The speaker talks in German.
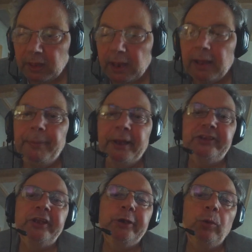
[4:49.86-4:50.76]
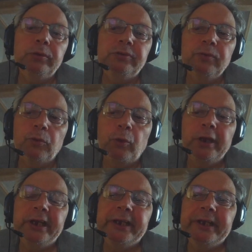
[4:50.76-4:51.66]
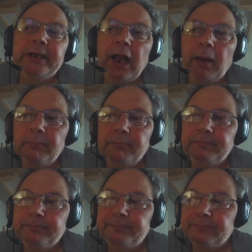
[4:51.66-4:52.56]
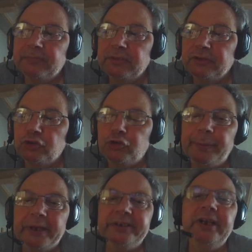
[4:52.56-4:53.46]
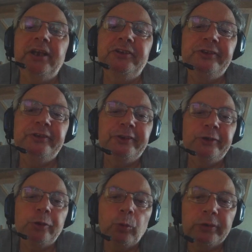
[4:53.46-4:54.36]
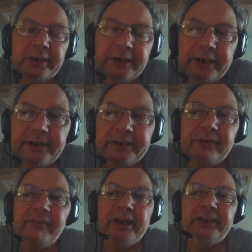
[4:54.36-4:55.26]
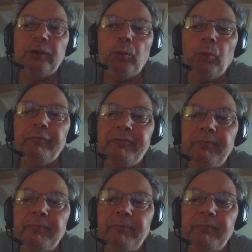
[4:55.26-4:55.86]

Patrioten und Kollegen haben eine Spendenaktion in die Welt gerufen